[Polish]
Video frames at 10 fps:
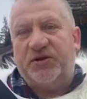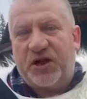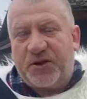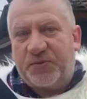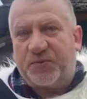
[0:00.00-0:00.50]

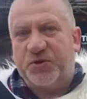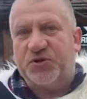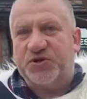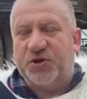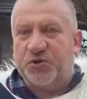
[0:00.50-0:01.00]
daję
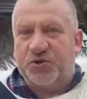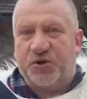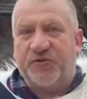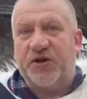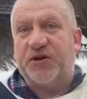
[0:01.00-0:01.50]
propozycję
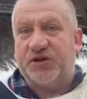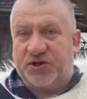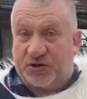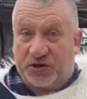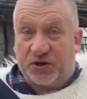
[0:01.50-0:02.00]
uzdrowienia,
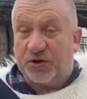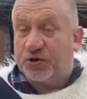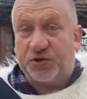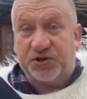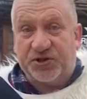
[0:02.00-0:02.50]
jeśli
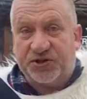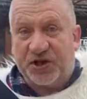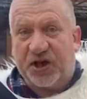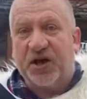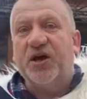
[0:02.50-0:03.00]
tylko ktoś
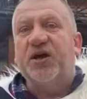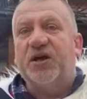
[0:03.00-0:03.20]
chce